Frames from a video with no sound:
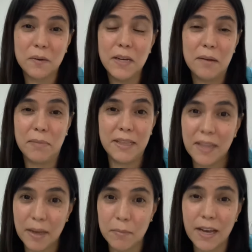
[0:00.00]
con la
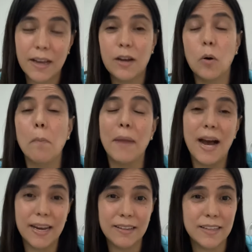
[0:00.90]
pandemia que no
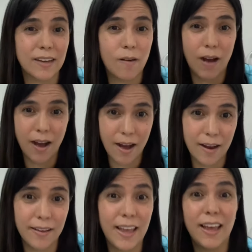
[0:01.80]
paran de
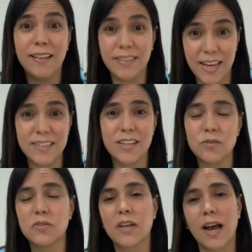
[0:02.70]
trabajar eh, desde
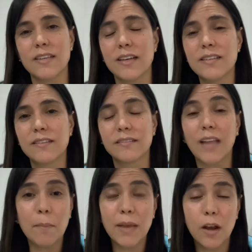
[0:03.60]
sus casas.
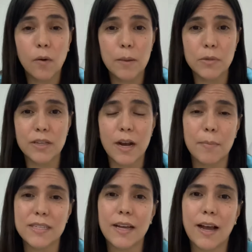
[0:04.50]
También lo vemos en
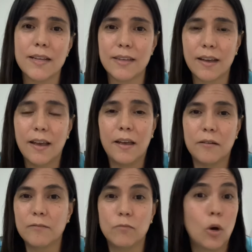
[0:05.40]
amas de casa que
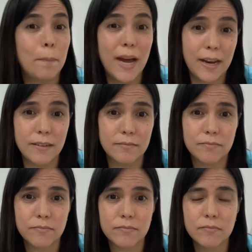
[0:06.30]
no paran,
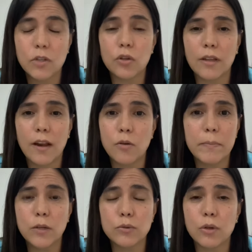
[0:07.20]
no tienen un
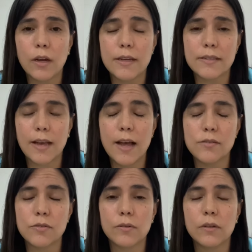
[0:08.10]
minuto de
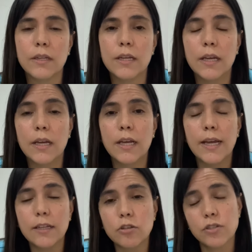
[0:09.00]
descanso.
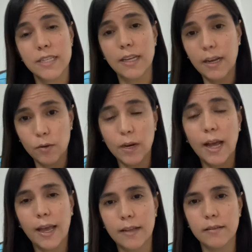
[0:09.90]
Entonces tener una
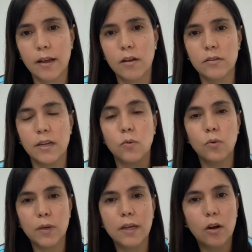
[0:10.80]
agenda donde
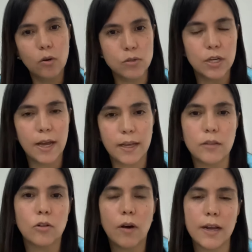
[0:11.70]
uno incluya ahí
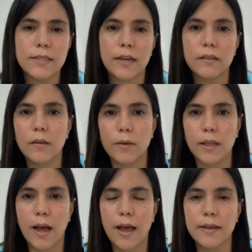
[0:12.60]
todas las
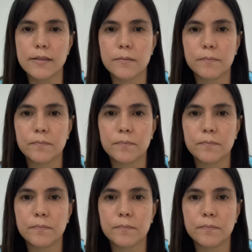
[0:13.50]
actividades,